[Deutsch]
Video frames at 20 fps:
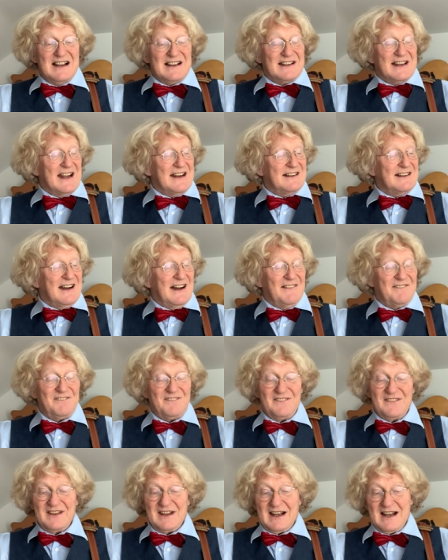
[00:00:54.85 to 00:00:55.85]
den
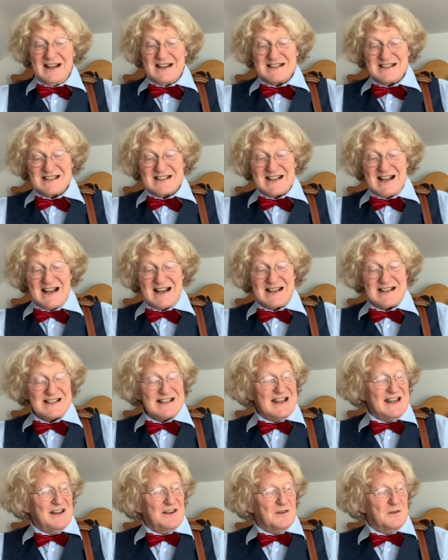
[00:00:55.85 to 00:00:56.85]
anderen sei
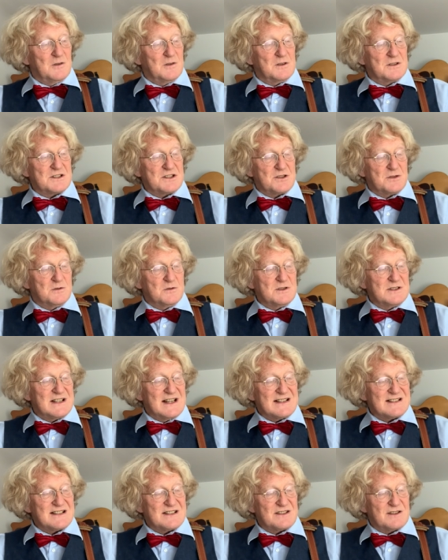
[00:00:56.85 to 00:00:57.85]
sie nur
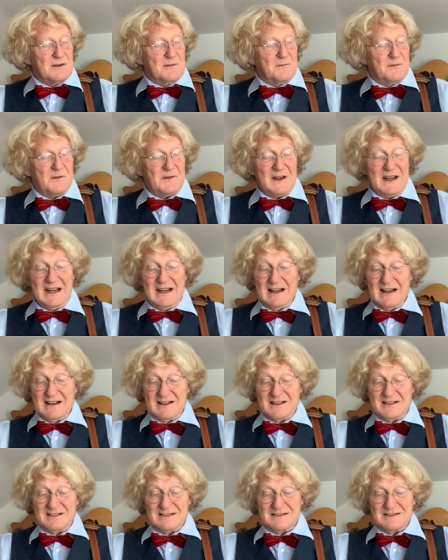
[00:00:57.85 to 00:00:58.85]
Zusatz zum
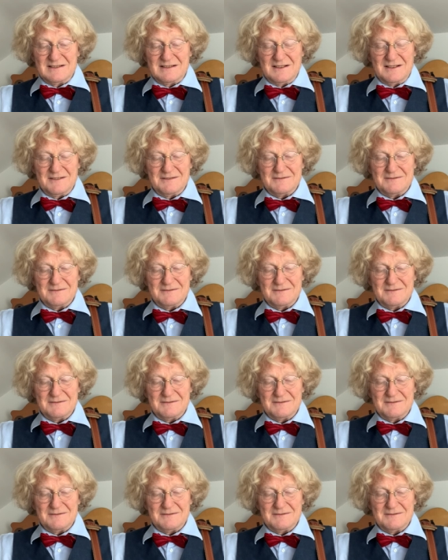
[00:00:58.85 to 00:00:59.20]
vielen.